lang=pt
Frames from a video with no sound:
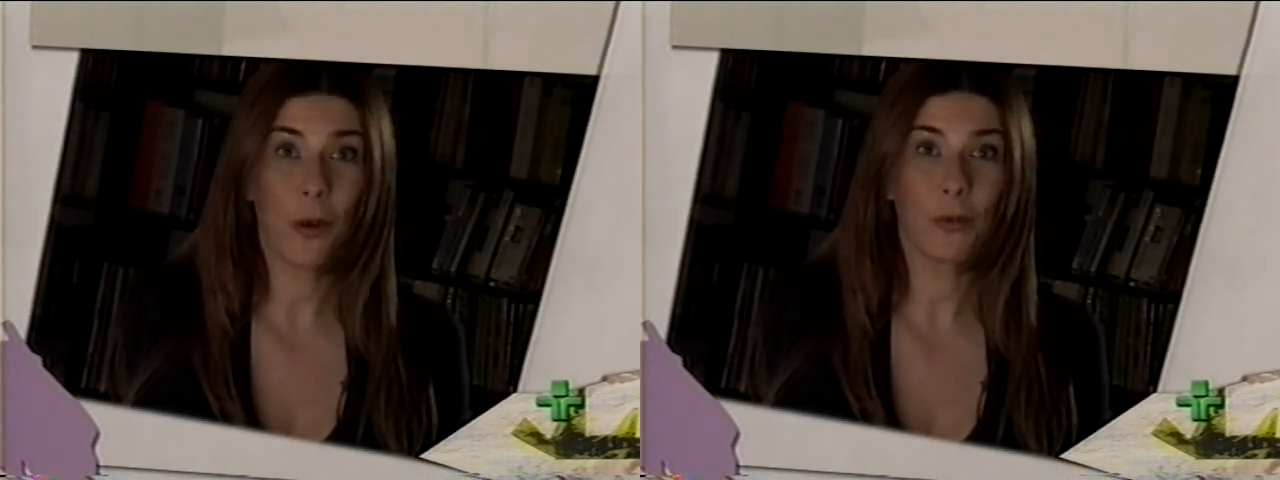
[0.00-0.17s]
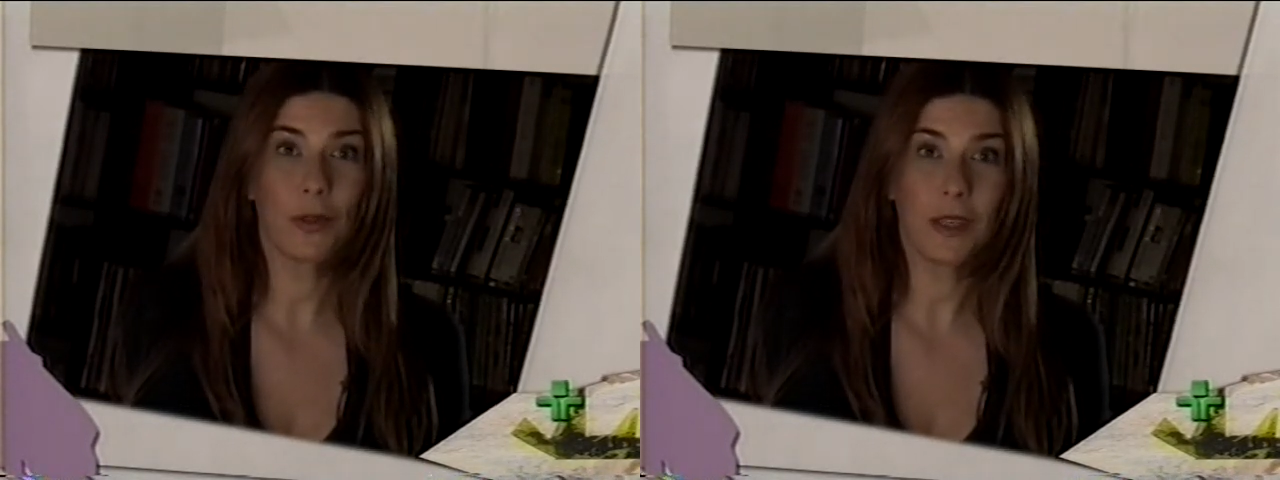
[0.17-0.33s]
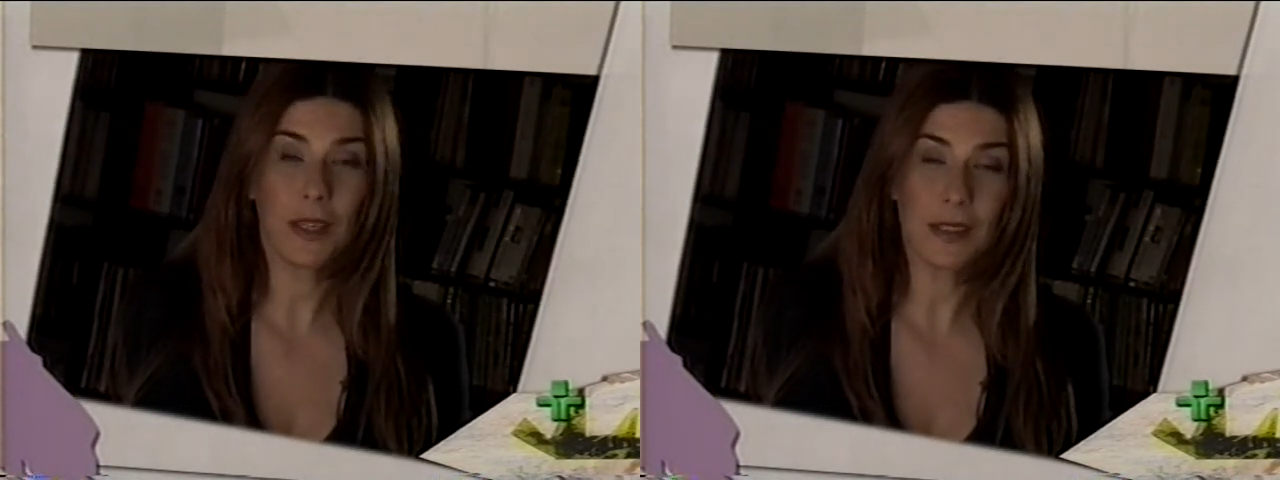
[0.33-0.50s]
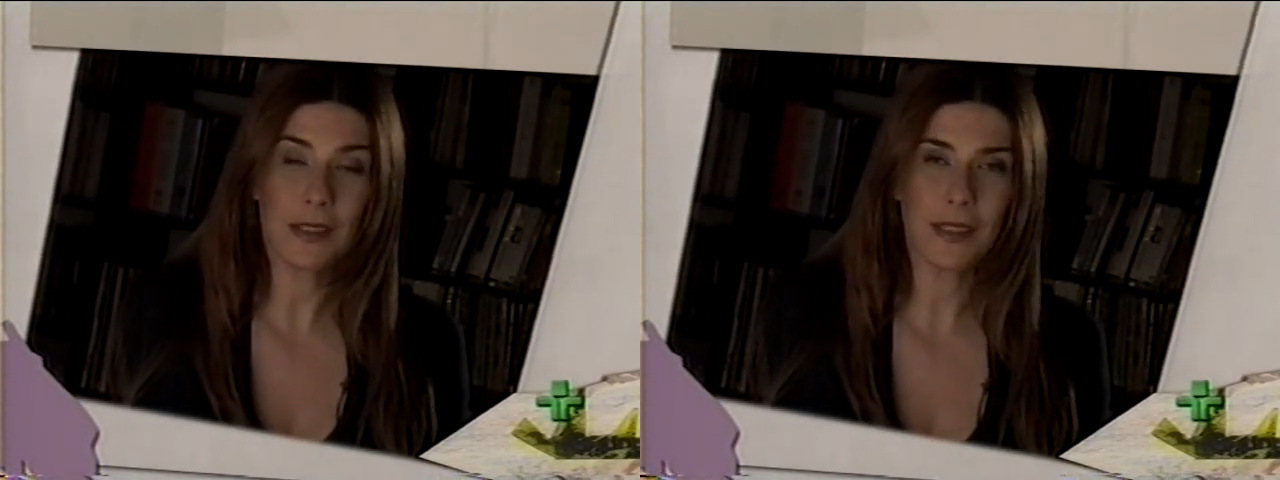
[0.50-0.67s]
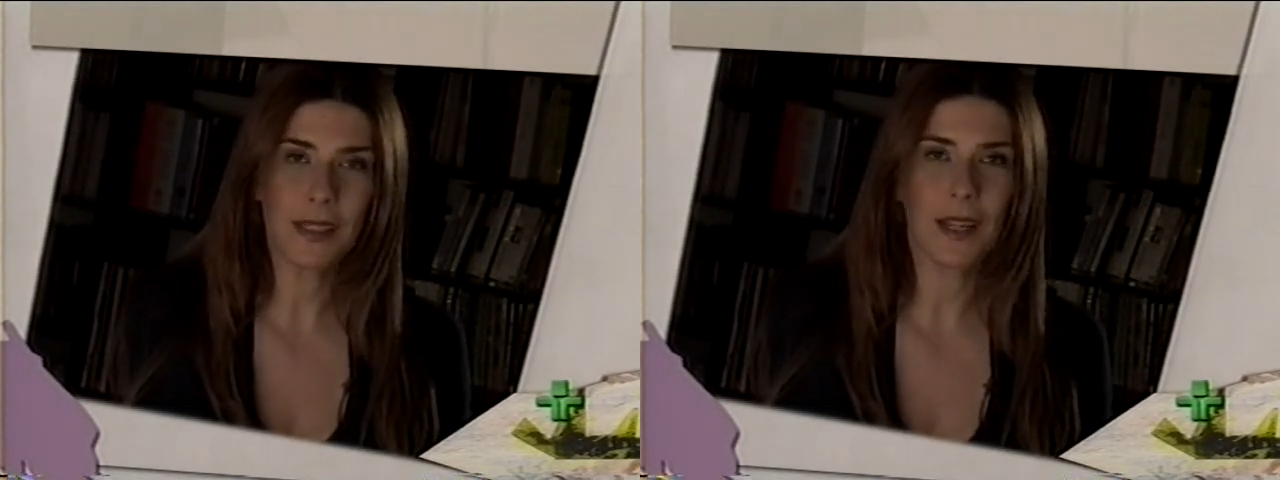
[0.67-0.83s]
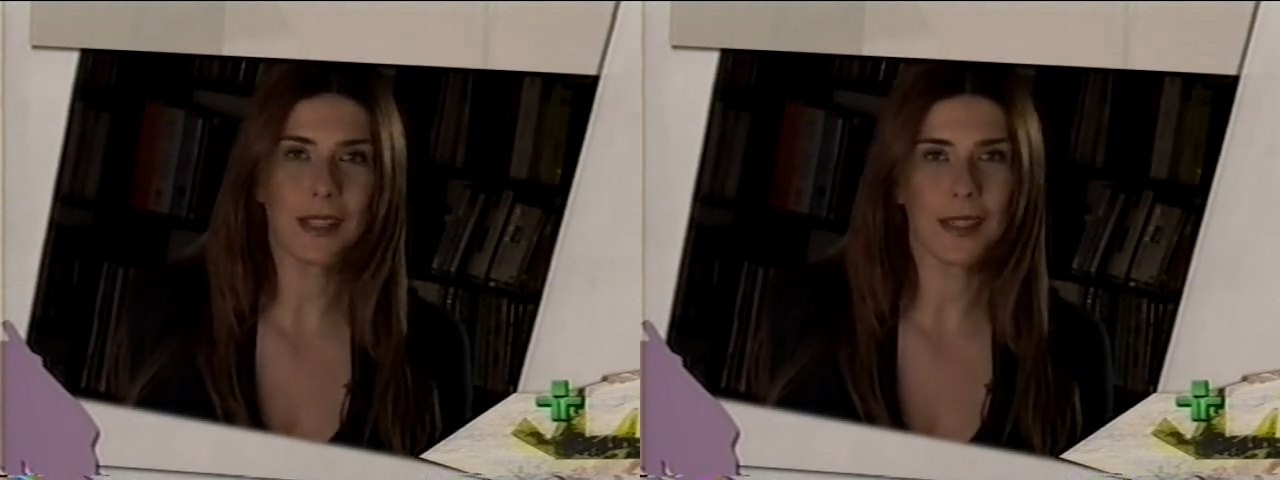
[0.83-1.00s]

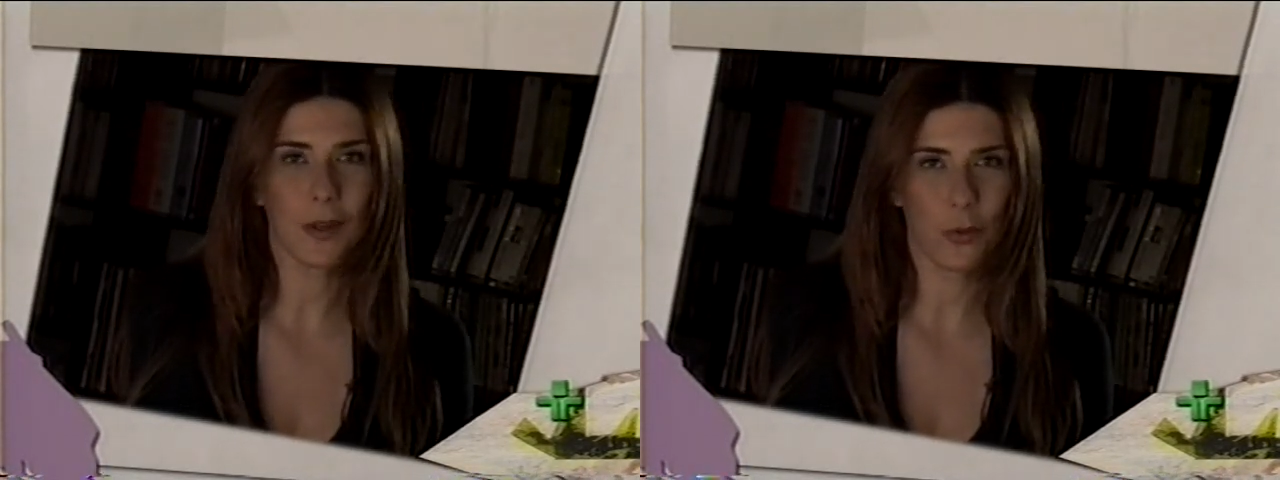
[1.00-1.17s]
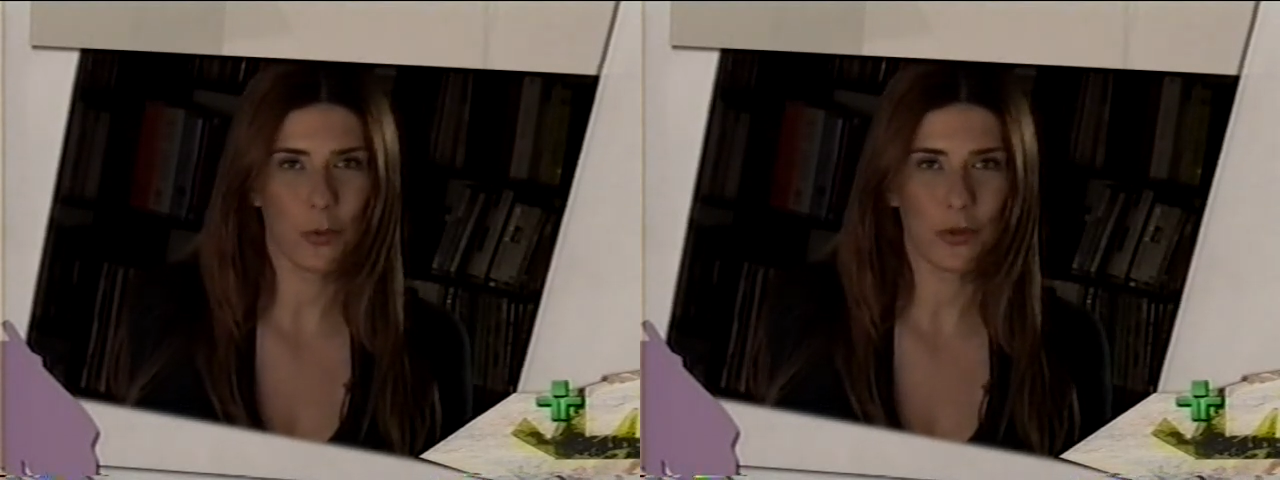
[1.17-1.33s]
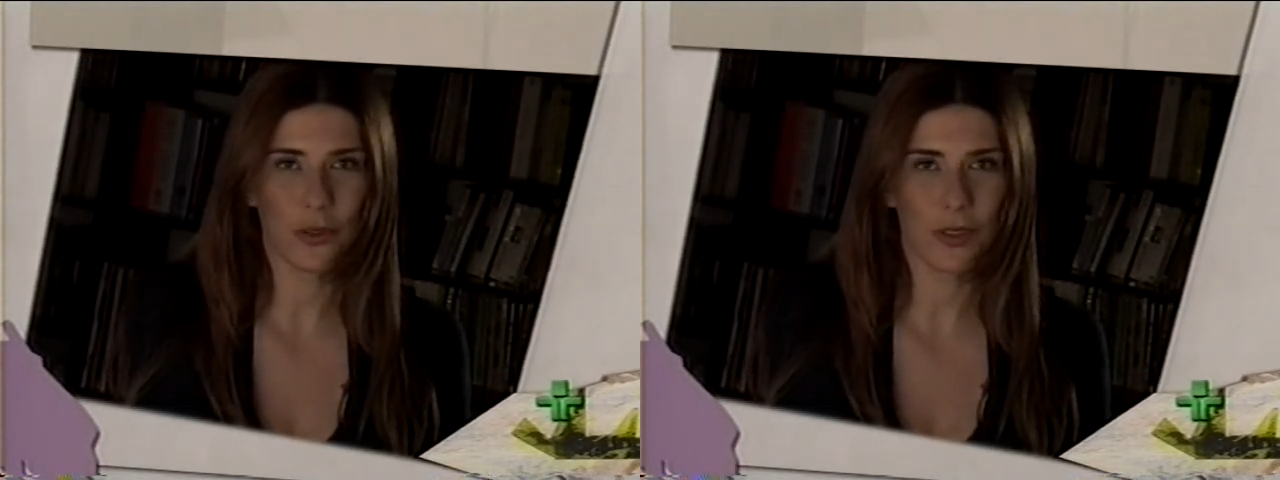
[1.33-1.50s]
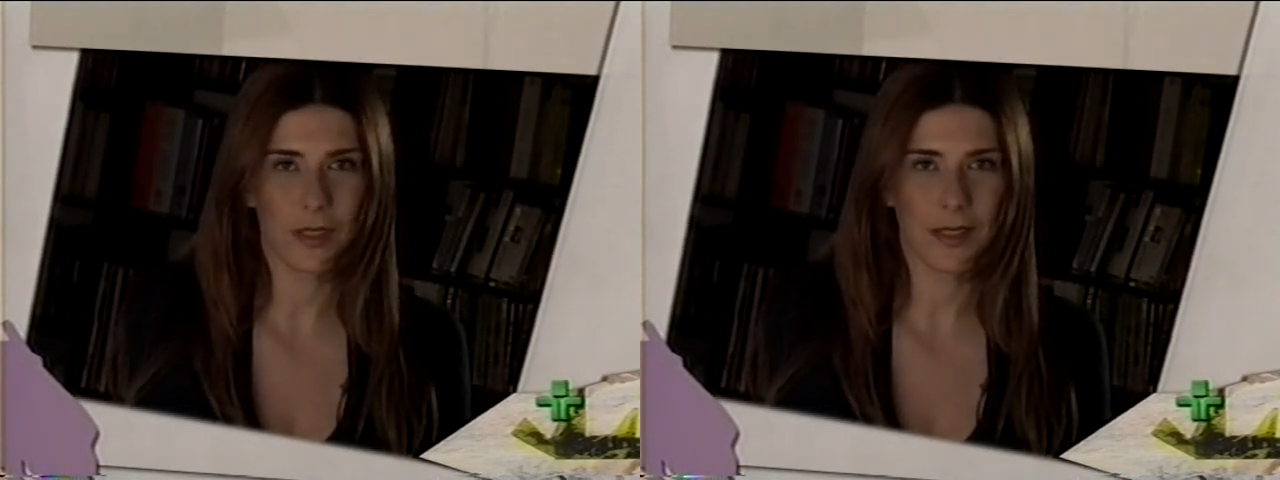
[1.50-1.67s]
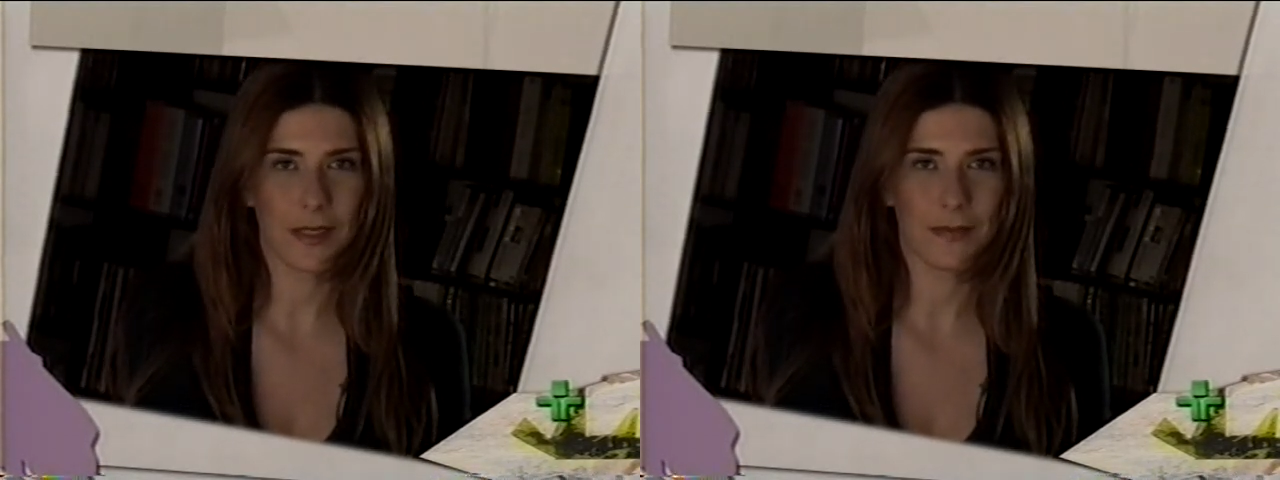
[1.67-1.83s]
unir-se nas angústias.